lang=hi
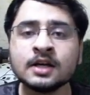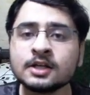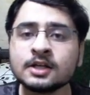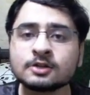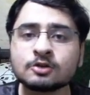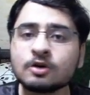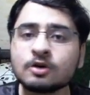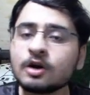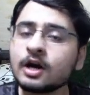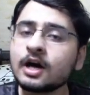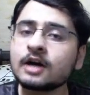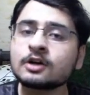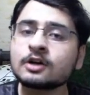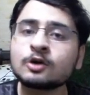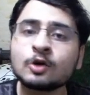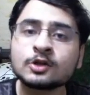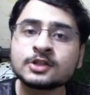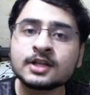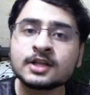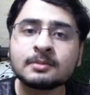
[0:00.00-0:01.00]
तो
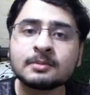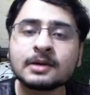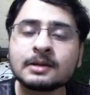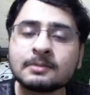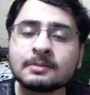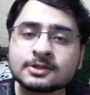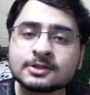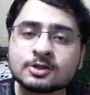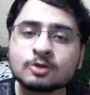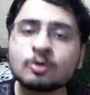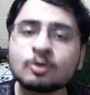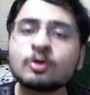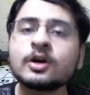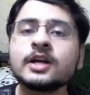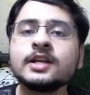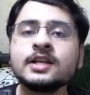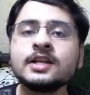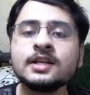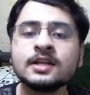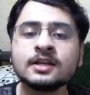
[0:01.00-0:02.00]
क्लोज नंबर मल्टीप्लिकेशन होगा ही
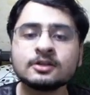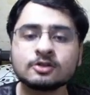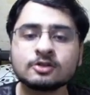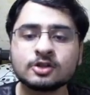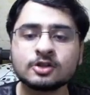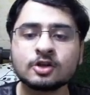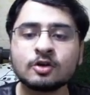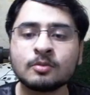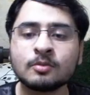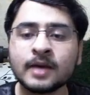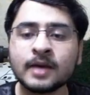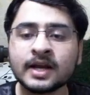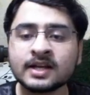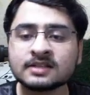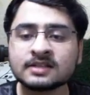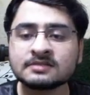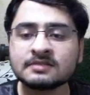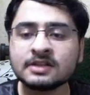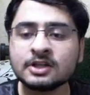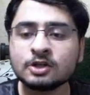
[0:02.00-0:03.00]
नहीं क्योंकि देखो माइनस
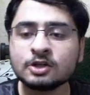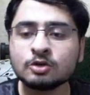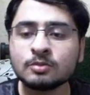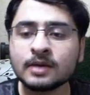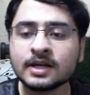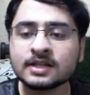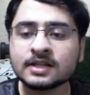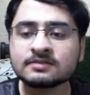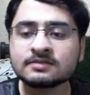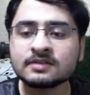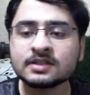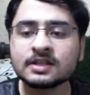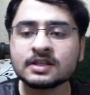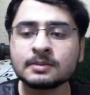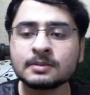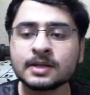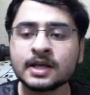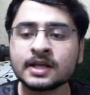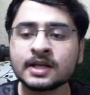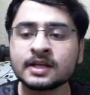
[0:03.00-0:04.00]
वन इंटू माइनस वन क्या
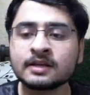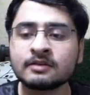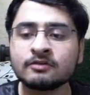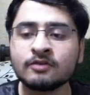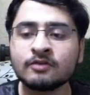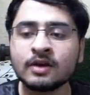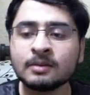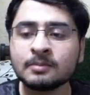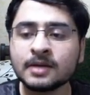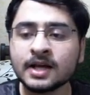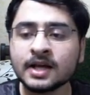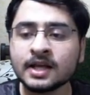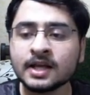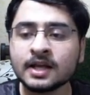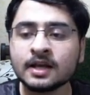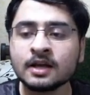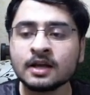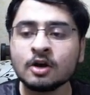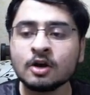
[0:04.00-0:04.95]
बनाएंगे वन बनाएंगे